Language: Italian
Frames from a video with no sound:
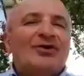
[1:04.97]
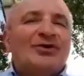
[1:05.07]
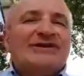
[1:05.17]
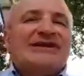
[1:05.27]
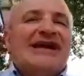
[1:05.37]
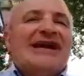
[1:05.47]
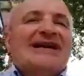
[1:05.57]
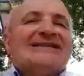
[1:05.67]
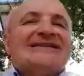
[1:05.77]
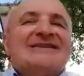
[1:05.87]
questa
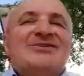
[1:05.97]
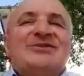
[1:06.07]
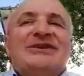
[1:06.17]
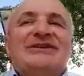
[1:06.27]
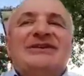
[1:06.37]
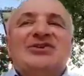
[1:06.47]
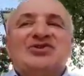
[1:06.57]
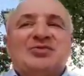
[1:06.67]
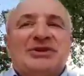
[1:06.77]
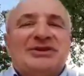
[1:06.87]
azione dello
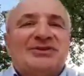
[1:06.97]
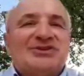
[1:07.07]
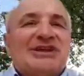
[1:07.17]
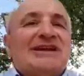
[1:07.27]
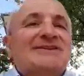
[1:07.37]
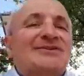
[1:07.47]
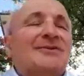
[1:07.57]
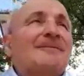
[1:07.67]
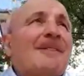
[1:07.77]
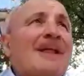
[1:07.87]
Spirito Santo?
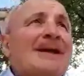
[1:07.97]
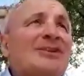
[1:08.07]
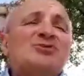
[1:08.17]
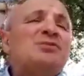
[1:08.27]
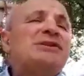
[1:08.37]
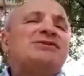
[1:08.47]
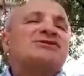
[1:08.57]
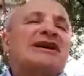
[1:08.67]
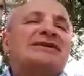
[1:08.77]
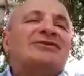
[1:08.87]
Lo Spirito
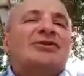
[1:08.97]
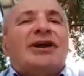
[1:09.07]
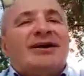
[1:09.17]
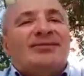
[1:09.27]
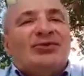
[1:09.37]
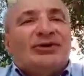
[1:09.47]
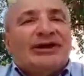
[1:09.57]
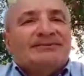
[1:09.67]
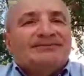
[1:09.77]
Santo è amore